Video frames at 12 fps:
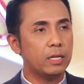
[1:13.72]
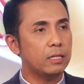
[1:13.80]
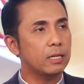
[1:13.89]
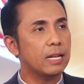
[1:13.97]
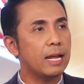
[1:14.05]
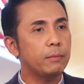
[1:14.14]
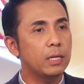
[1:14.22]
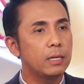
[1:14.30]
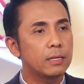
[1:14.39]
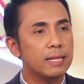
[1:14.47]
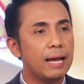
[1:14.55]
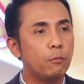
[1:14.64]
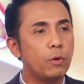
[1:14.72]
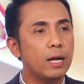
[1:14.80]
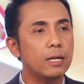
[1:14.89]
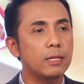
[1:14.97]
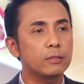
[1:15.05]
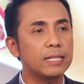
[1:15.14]
มเนี่ยนะครับถาม
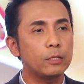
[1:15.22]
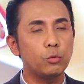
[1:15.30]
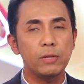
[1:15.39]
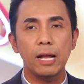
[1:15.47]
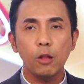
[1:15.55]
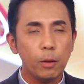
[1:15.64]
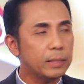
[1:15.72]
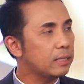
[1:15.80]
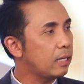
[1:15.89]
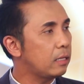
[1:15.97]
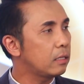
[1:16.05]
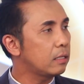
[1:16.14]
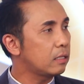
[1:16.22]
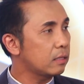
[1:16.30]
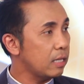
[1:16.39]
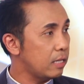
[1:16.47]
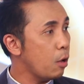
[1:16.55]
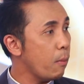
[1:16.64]
ว่าเราใส่ถุงยาง
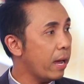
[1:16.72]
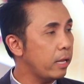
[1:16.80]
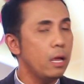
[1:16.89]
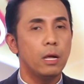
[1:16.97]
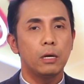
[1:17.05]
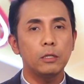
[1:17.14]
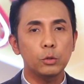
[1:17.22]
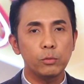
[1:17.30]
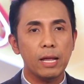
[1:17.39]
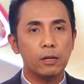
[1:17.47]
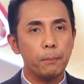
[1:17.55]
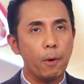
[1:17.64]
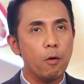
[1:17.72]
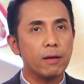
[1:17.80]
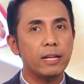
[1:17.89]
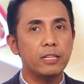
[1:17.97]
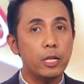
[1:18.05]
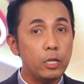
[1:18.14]
100% ติดได้ไหมคือถุงยางก็ป้อง
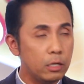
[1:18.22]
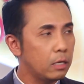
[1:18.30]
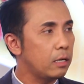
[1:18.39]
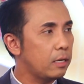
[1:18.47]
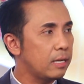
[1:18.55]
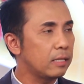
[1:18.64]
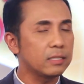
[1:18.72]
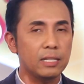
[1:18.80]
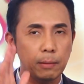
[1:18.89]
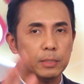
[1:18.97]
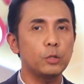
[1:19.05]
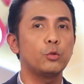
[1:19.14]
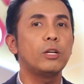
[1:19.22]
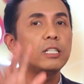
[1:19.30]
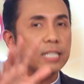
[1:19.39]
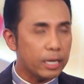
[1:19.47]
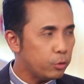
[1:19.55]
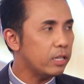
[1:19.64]
กันได้เยอะยังสนับสนุนให้
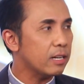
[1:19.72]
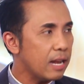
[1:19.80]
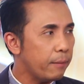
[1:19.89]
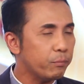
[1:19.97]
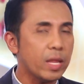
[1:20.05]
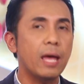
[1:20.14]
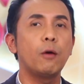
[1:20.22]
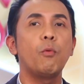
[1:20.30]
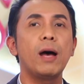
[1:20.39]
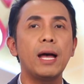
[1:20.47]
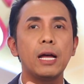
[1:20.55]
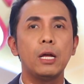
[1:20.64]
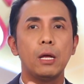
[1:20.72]
ใช้อยู่นะครับแต่ว่า